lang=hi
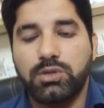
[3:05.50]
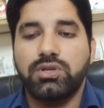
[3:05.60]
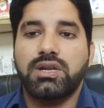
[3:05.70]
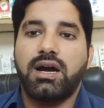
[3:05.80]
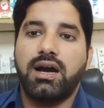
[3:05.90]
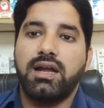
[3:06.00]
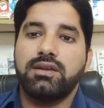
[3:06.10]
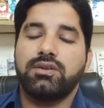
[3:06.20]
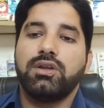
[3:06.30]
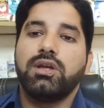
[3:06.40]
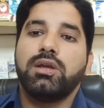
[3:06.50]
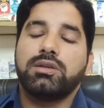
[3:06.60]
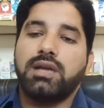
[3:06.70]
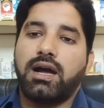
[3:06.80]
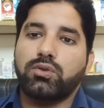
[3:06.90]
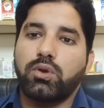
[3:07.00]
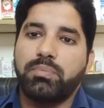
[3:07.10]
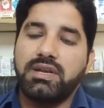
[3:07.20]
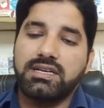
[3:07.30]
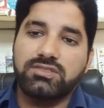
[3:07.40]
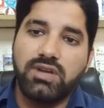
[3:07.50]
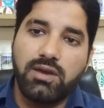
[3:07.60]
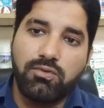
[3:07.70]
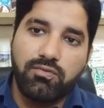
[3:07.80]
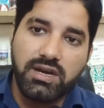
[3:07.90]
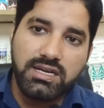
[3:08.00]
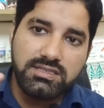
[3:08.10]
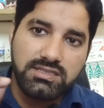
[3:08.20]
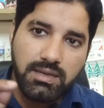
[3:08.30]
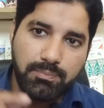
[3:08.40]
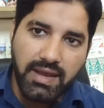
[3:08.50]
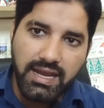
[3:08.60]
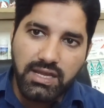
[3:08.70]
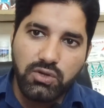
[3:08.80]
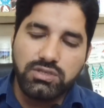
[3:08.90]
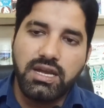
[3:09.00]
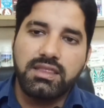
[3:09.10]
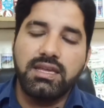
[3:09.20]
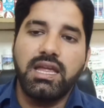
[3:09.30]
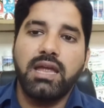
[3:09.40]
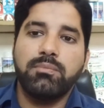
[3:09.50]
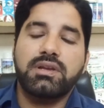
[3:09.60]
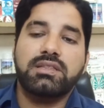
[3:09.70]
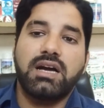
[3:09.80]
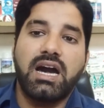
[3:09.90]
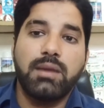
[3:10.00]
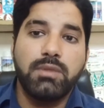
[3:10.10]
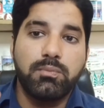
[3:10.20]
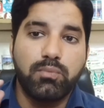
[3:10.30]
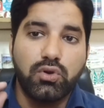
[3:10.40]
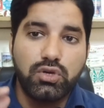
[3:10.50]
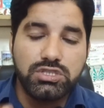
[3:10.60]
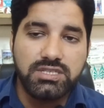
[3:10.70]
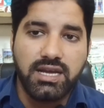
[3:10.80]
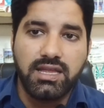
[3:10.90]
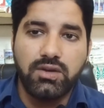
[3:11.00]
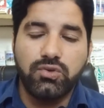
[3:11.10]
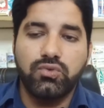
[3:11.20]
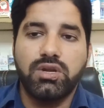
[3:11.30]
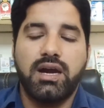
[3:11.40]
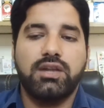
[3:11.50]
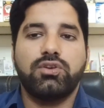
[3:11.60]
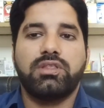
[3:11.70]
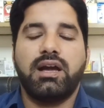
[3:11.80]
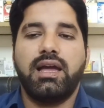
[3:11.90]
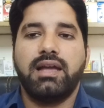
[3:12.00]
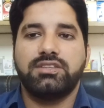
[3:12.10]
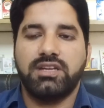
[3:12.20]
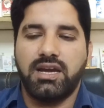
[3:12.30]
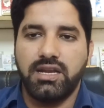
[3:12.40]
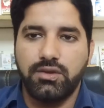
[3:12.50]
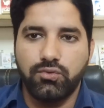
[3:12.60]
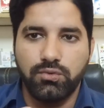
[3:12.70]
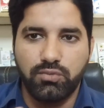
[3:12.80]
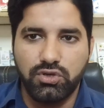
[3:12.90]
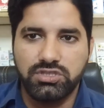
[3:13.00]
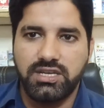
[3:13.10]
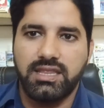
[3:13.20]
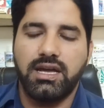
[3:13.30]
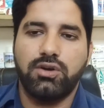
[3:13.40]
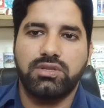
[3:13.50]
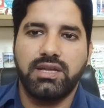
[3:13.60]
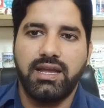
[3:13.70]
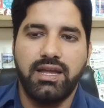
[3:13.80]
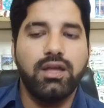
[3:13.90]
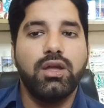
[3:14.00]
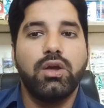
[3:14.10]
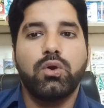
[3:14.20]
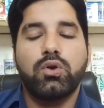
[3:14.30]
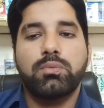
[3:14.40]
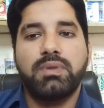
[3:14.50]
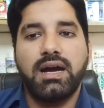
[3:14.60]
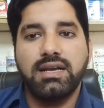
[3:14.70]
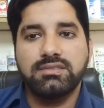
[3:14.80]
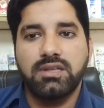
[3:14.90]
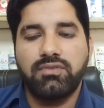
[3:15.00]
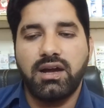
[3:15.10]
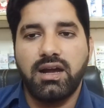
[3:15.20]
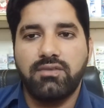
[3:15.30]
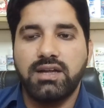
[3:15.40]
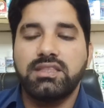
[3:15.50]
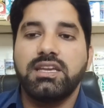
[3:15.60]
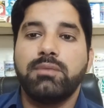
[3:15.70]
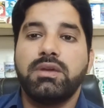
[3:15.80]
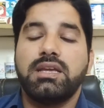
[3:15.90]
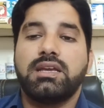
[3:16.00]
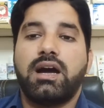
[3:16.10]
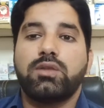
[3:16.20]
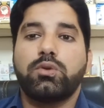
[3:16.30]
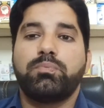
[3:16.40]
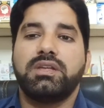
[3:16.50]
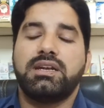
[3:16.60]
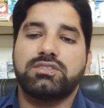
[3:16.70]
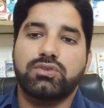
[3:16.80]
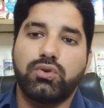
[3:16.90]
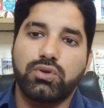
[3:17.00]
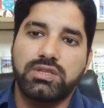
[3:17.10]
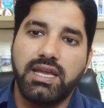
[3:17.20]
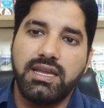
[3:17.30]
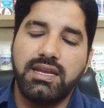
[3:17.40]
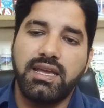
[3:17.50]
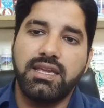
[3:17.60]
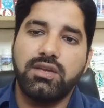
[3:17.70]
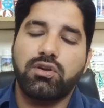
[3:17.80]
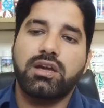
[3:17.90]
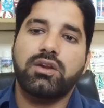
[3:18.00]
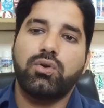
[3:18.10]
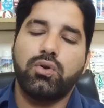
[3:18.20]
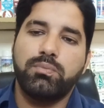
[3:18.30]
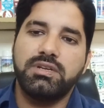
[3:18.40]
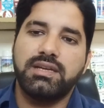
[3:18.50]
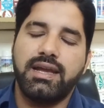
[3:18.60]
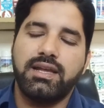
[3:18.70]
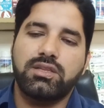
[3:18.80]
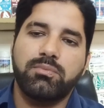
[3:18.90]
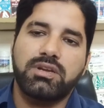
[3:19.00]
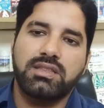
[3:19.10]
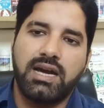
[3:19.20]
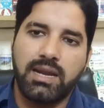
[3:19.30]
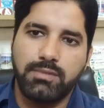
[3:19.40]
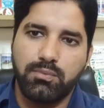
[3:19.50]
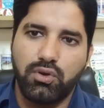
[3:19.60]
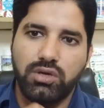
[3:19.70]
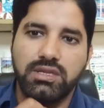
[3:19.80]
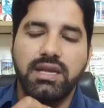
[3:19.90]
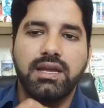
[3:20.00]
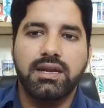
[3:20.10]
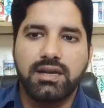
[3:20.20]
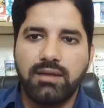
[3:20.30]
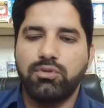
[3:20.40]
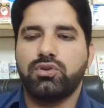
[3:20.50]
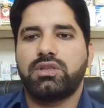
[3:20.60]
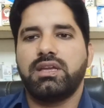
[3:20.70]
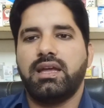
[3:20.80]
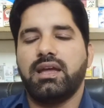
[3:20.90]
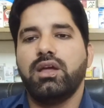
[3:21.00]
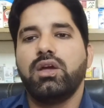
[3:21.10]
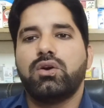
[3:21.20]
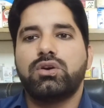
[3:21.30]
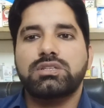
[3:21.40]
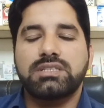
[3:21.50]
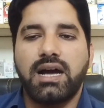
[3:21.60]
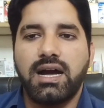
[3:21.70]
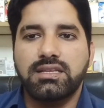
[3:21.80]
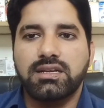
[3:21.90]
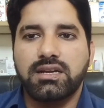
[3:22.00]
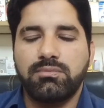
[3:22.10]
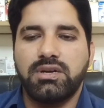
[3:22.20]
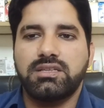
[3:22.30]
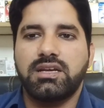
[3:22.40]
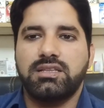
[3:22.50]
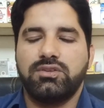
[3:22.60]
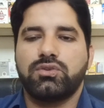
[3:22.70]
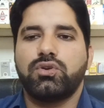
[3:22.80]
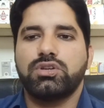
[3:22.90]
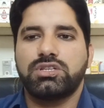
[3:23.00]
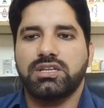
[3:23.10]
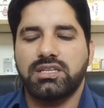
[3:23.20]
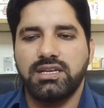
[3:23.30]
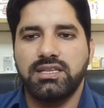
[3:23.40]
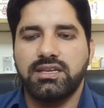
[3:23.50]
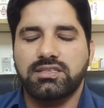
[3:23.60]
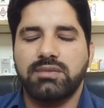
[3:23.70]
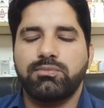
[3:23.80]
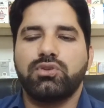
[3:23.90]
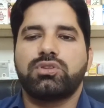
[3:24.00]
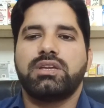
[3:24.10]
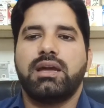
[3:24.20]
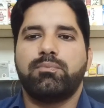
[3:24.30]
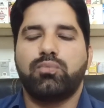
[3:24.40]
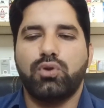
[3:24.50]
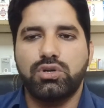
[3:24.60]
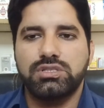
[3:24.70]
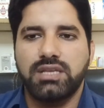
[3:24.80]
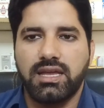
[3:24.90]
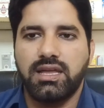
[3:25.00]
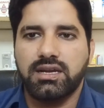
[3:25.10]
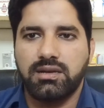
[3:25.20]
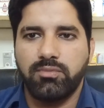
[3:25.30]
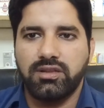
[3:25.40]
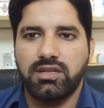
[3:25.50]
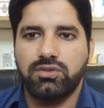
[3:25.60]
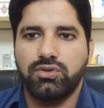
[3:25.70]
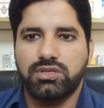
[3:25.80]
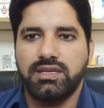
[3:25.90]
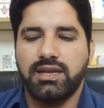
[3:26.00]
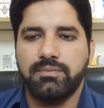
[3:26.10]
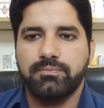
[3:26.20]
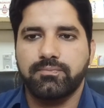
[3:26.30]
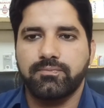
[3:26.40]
के दौरान या तो पीरियड्स जो है वो वक्त से पहले हो जाते हैं मकदार में बहुत ज़्यादा खून हार होता है जरियाने खून बहुत ज़्यादा होता है और बज़ दफ़ा ख़वान में यहाँ तो पीरियड्स होते ही नहीं और अगर हो भी जाएँ तो मकदार में बहुत कम होते हैं और साथ कमर दर्द इनको शदीद किस्म की होती है बहुत ज़्यादा कमर दर्द होती है